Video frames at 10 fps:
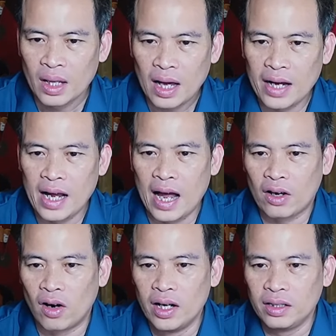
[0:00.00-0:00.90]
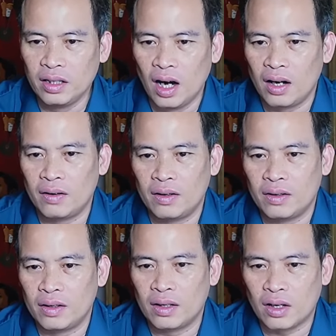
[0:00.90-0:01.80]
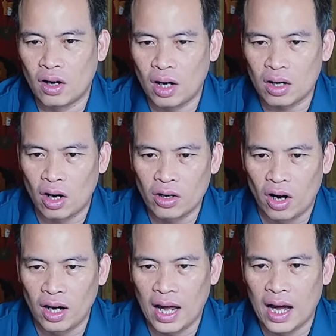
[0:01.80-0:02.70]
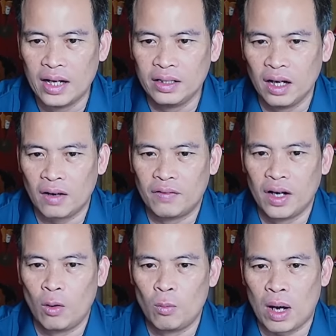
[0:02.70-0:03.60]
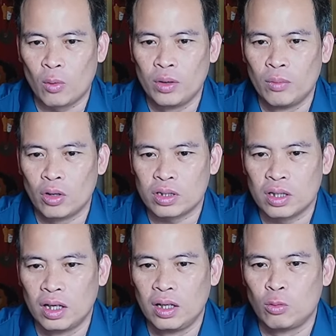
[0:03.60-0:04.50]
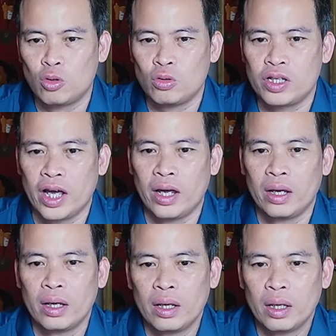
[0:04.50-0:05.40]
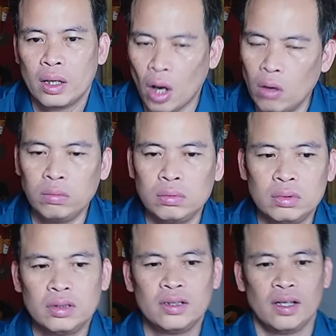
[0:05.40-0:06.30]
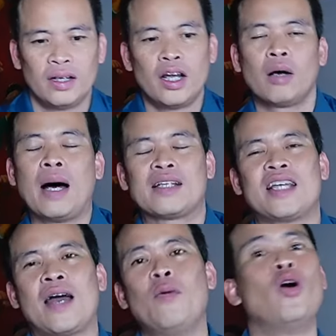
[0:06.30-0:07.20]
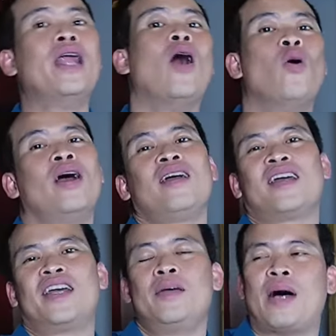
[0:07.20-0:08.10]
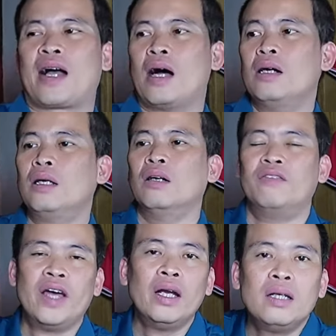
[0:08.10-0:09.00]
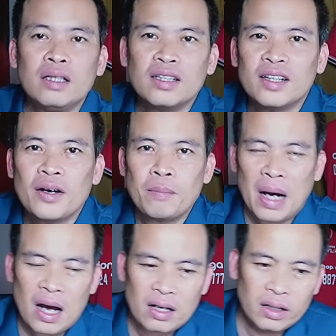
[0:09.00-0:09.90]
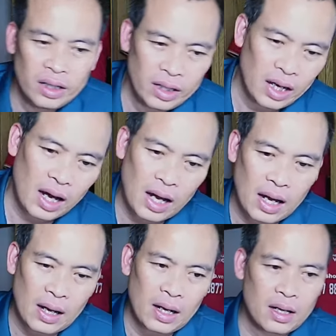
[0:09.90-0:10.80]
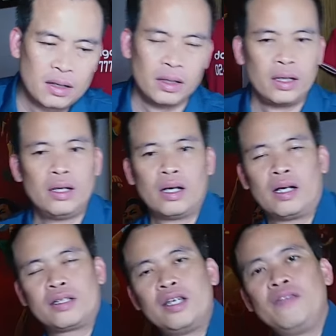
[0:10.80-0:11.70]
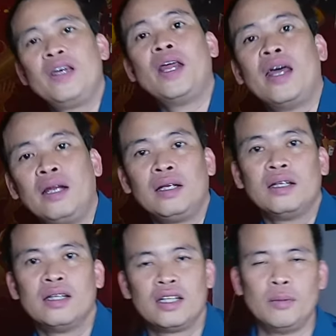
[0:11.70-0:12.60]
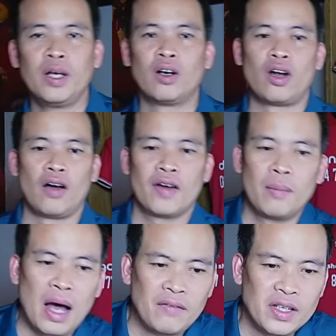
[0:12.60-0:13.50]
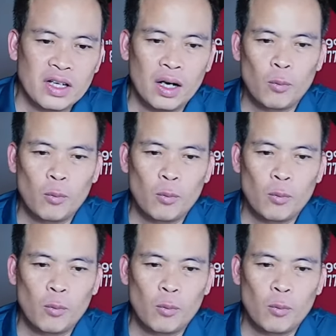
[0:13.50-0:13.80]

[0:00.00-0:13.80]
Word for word: anh Hải có ấn tượng có có nói là ấn tượng với ông Mark Winmos hơn ông Chu Xie đúng nếu các bạn xem hồi đầu ấy khi mà các ứng cử viên mà gửi uh, gửi à, CV đến thì mình có nói với các bạn về trường hợp